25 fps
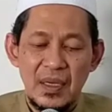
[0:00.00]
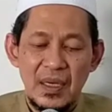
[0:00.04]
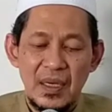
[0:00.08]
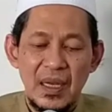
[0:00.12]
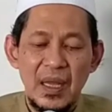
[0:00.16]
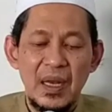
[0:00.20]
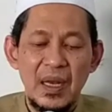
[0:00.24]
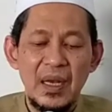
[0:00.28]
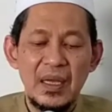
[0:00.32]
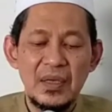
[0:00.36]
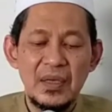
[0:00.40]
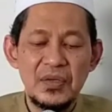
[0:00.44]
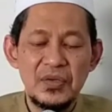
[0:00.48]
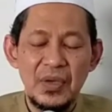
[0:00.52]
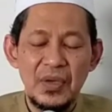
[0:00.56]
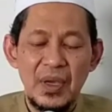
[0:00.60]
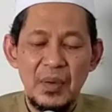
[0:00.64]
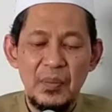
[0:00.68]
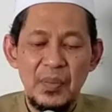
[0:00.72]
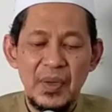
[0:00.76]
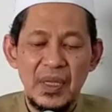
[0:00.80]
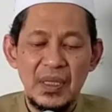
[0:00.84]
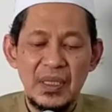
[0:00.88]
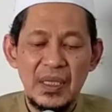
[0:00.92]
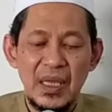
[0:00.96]
Anak eh,
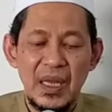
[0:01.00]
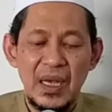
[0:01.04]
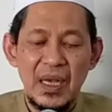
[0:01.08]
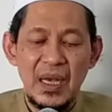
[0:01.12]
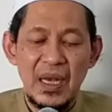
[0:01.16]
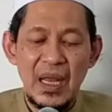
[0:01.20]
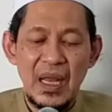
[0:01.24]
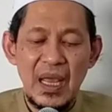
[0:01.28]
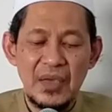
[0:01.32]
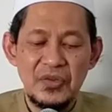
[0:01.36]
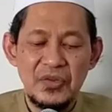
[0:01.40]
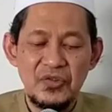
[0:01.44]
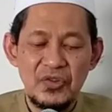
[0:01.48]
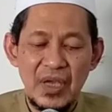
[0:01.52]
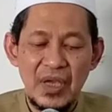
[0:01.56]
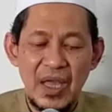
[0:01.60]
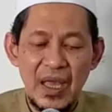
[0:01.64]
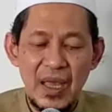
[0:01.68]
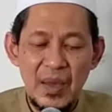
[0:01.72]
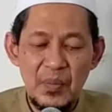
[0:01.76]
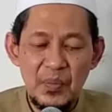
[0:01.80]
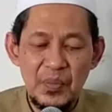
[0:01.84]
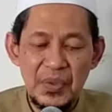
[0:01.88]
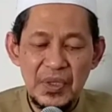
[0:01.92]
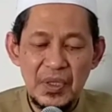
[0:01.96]
sahabat kan
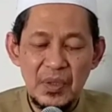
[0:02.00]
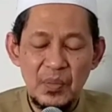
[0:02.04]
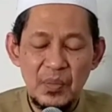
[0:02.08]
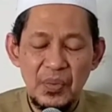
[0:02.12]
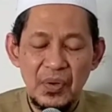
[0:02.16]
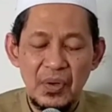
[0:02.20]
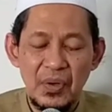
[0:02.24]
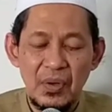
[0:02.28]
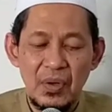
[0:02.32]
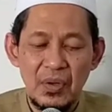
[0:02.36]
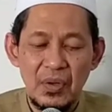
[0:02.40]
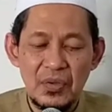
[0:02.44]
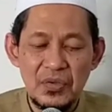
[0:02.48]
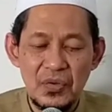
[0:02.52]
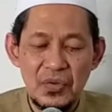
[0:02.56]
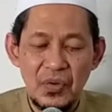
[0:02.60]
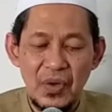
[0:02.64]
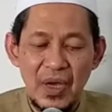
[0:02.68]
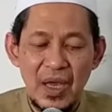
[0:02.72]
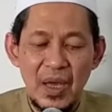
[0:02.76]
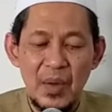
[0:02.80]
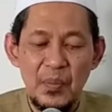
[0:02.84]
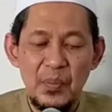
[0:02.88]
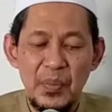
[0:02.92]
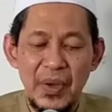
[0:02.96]
ashabi, poro
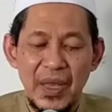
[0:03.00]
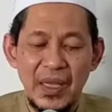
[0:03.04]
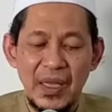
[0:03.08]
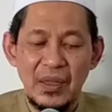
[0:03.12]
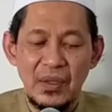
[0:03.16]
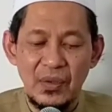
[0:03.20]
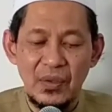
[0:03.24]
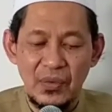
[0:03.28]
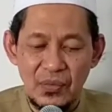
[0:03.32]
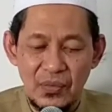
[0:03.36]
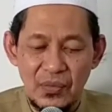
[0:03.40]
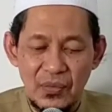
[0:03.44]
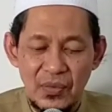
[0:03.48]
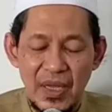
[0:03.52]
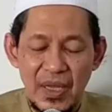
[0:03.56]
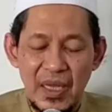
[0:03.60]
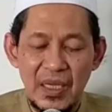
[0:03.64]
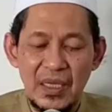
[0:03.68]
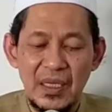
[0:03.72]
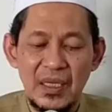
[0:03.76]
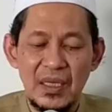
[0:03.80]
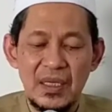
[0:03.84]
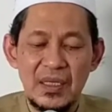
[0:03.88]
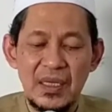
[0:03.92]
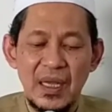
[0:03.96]
sahabatku. Lah
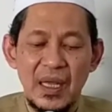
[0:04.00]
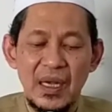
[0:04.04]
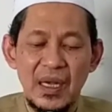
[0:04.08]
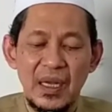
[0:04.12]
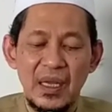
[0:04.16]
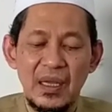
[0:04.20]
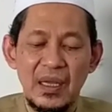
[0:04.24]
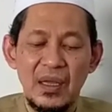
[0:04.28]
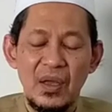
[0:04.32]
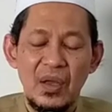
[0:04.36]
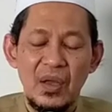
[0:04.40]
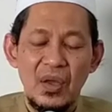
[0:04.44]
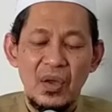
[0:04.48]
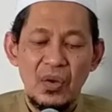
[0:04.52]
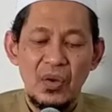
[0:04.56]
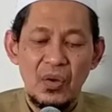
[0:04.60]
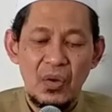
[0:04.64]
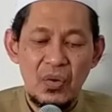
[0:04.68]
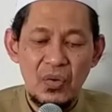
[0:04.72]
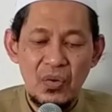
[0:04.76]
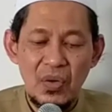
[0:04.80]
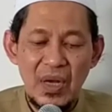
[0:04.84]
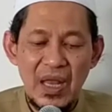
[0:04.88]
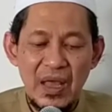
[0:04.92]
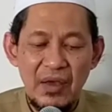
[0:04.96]
iki dak
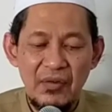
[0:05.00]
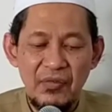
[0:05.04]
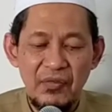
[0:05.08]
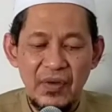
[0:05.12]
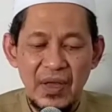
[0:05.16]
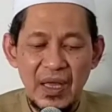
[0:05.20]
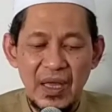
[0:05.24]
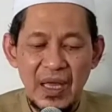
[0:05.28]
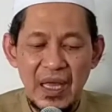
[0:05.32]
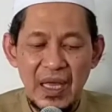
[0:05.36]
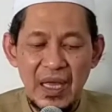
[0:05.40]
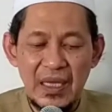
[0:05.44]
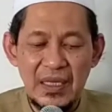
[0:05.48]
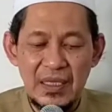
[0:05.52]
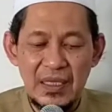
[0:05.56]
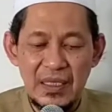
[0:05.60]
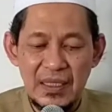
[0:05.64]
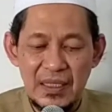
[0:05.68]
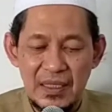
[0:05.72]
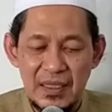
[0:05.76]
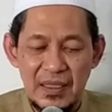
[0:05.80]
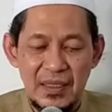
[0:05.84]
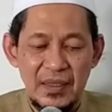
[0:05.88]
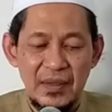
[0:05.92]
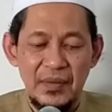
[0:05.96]
khulafai.
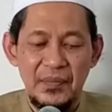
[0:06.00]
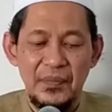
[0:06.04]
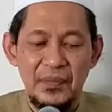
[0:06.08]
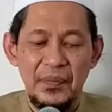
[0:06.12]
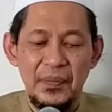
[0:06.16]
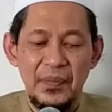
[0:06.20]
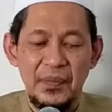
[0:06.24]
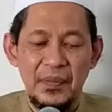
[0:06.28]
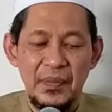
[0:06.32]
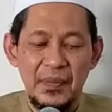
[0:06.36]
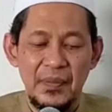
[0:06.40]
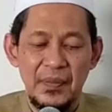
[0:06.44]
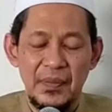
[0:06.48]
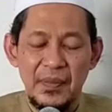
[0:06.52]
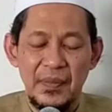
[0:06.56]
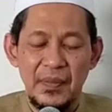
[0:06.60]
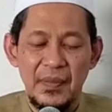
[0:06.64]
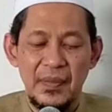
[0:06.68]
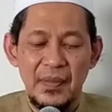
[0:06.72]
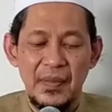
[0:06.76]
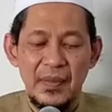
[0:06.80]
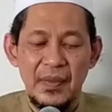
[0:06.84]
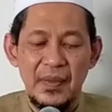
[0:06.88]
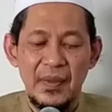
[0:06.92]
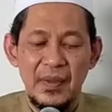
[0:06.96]
Hmm.
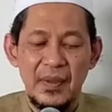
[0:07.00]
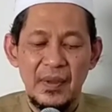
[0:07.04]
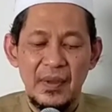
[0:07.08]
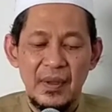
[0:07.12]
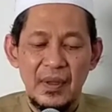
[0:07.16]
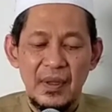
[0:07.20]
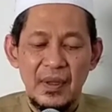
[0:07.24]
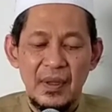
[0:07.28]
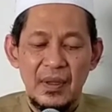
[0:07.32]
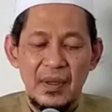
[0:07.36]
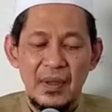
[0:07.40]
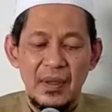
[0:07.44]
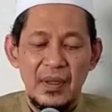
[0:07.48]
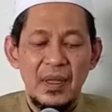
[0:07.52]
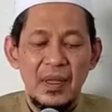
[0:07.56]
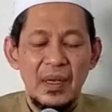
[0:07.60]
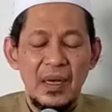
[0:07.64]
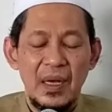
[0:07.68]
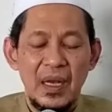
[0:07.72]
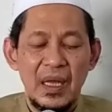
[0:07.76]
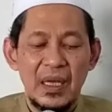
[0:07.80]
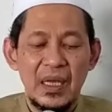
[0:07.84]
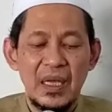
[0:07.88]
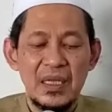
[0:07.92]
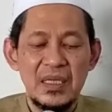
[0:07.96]

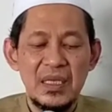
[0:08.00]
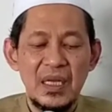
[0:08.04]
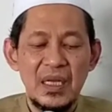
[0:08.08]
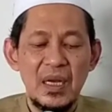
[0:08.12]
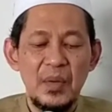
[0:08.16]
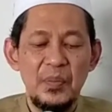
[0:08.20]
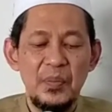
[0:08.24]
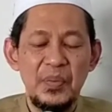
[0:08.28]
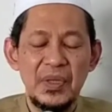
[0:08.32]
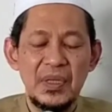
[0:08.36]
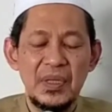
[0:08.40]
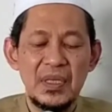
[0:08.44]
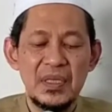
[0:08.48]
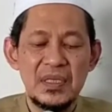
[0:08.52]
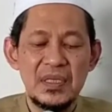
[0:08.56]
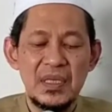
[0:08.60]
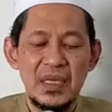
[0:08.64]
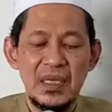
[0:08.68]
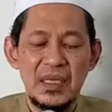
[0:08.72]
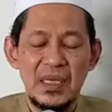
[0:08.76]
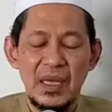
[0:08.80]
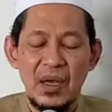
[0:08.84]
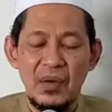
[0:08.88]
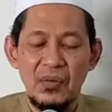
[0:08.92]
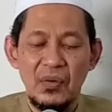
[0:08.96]
Lakannya Nabi
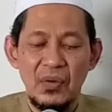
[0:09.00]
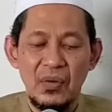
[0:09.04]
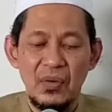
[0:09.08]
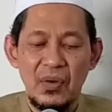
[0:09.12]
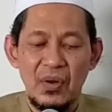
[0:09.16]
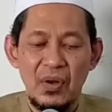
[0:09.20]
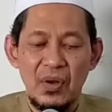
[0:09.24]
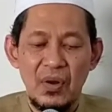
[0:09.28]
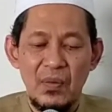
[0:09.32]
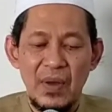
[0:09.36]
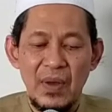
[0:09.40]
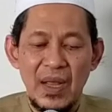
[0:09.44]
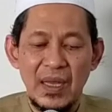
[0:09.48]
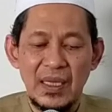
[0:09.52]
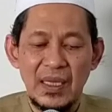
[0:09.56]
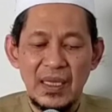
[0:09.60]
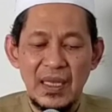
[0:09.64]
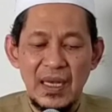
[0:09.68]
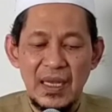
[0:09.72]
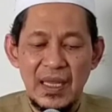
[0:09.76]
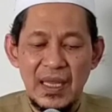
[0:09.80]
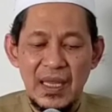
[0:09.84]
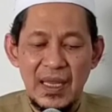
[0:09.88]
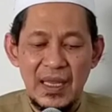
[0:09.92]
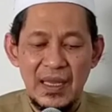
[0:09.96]
tesih dak urung ana
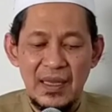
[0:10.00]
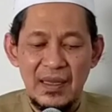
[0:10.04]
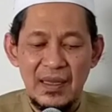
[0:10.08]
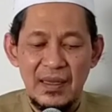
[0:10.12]
wakile.